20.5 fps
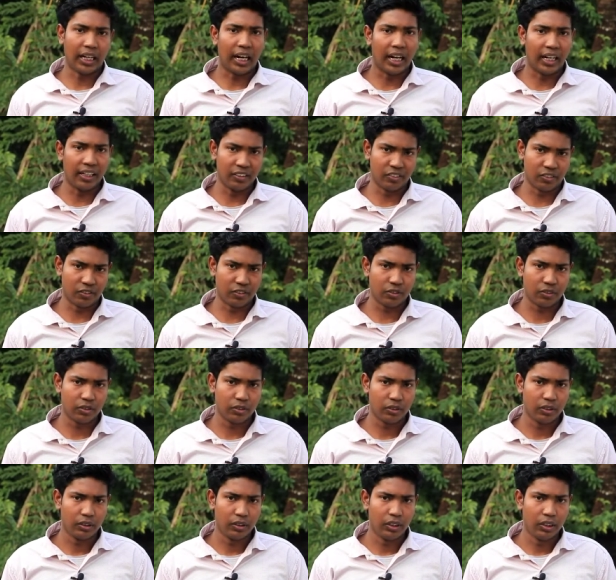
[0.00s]
আইলস
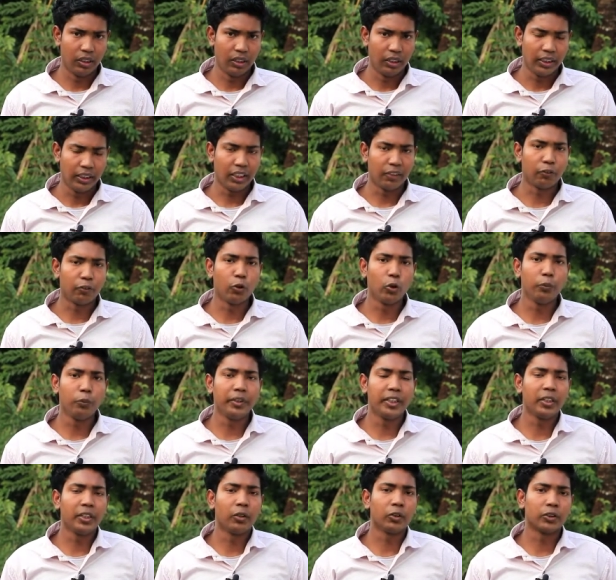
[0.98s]
এর ফুল
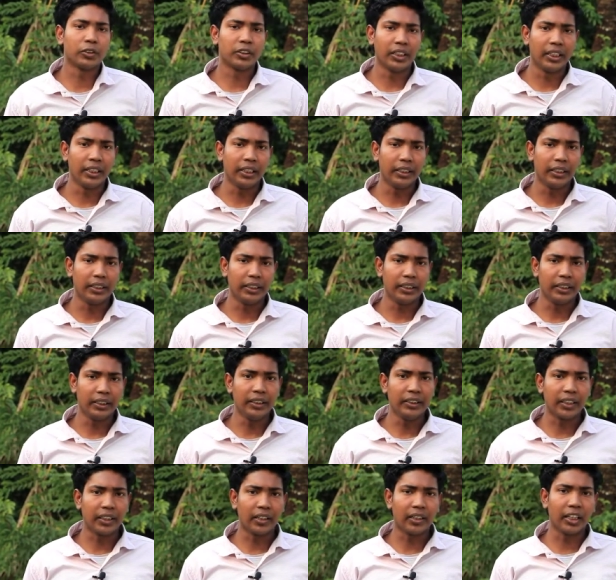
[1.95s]
মিনিং হচ্ছে
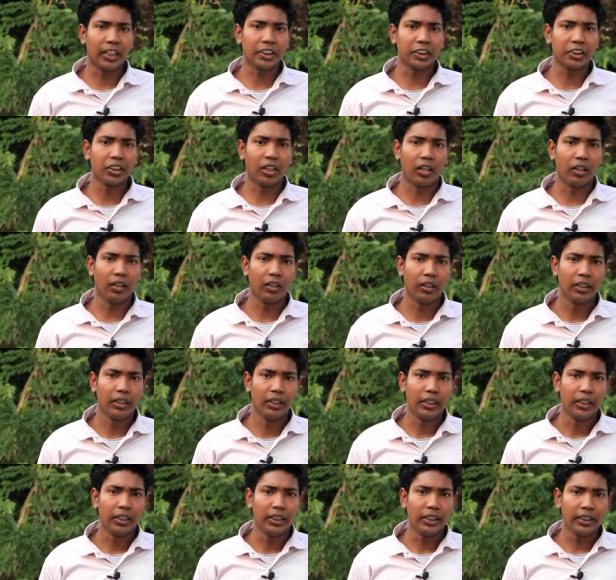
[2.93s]
ইন্টারন্যাশনাল
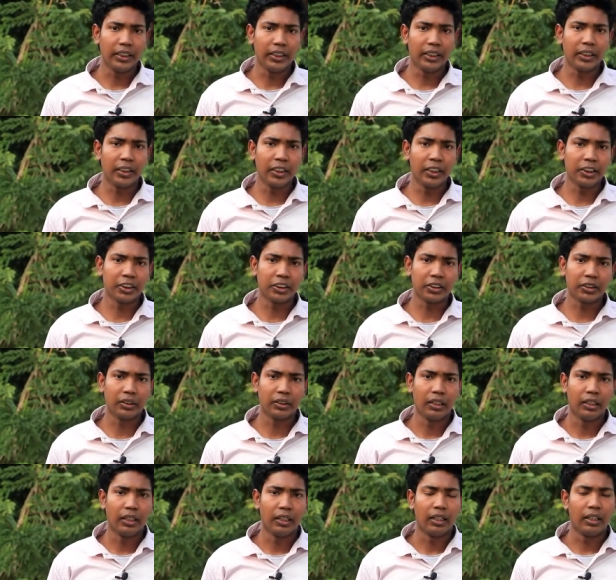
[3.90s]
ইংলিশ
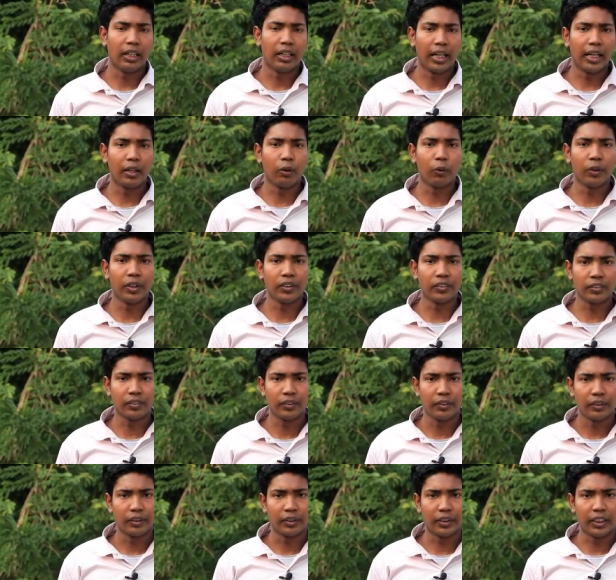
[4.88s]
ল্যাঙ্গুয়েজ
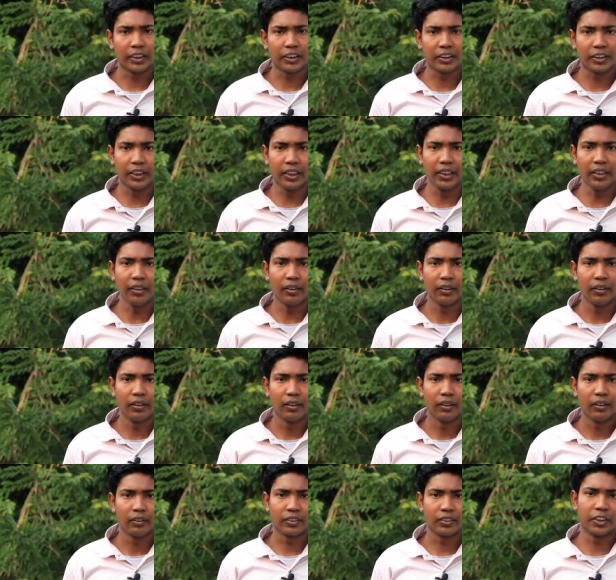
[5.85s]
টেস্টিং
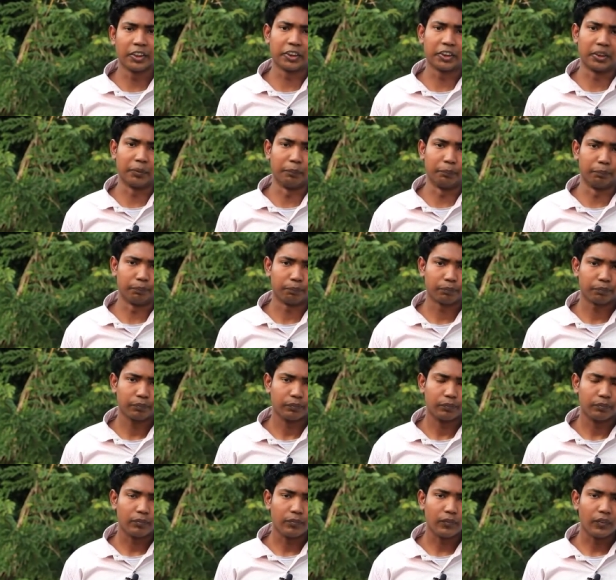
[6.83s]
সিস্টেম
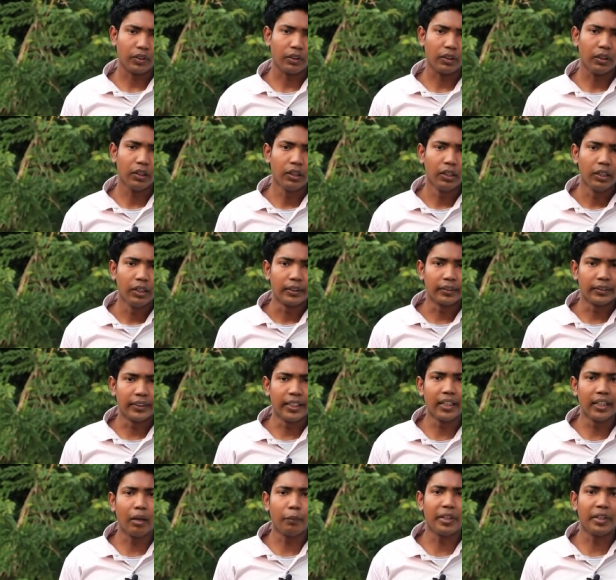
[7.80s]

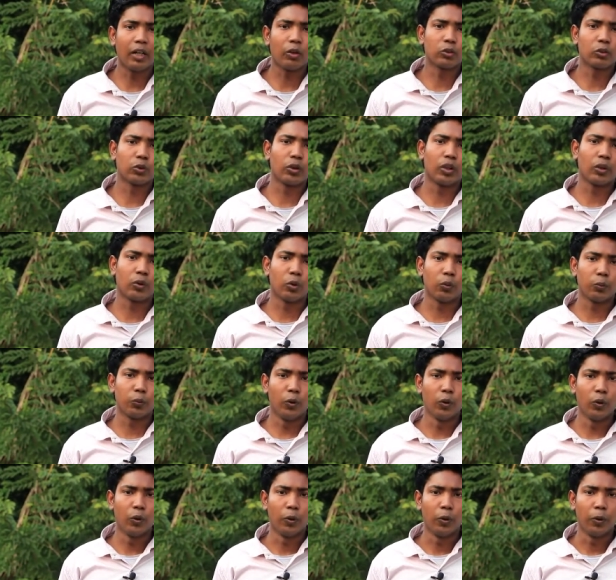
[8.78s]
দেন আমি আলোচনা করব
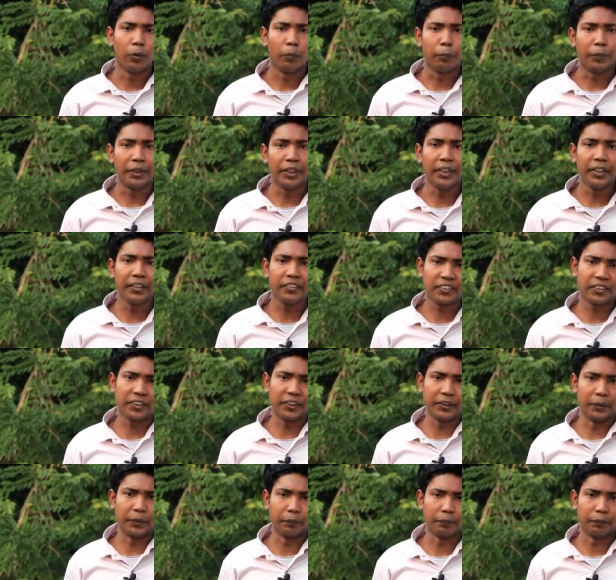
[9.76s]
ভিসি